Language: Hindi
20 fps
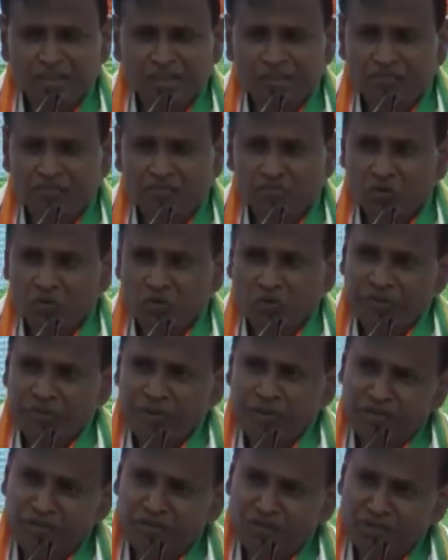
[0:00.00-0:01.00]
तो भी
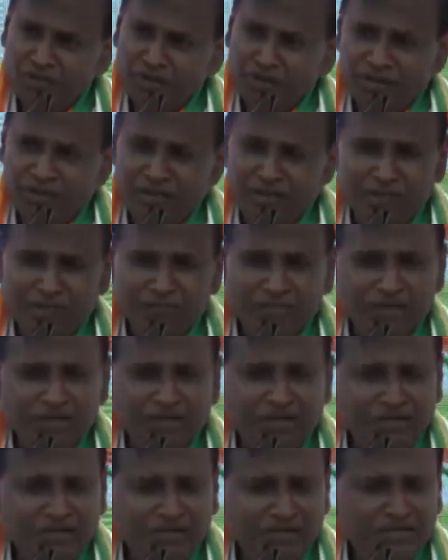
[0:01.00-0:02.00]
इन्होंने मेरा
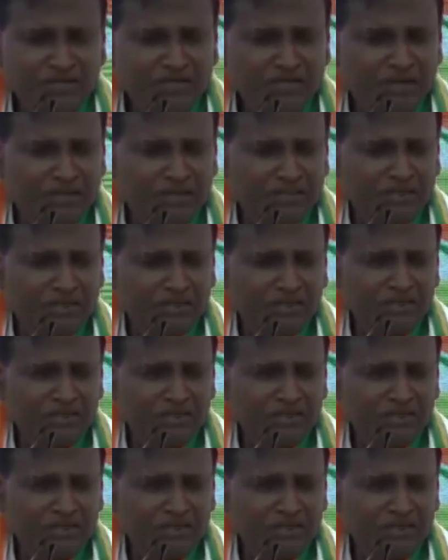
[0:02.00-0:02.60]
टिकट काटा